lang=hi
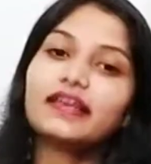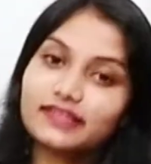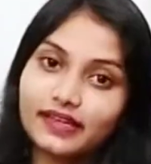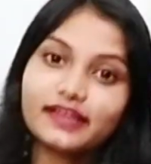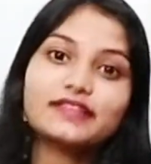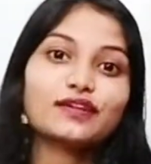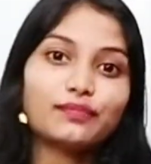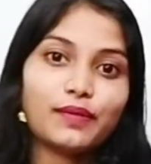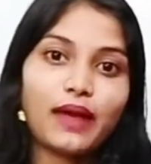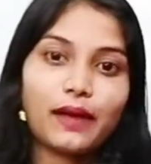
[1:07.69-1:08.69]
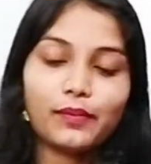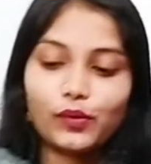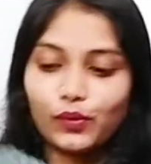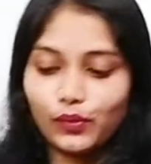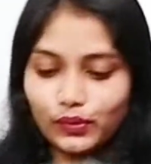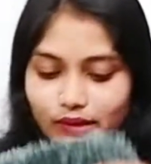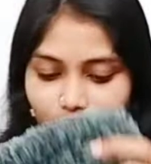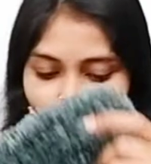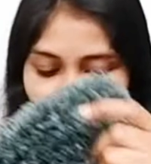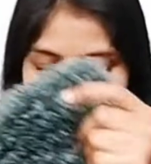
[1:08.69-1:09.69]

इसका रीज़न भी मैं आप लोगों को दिखा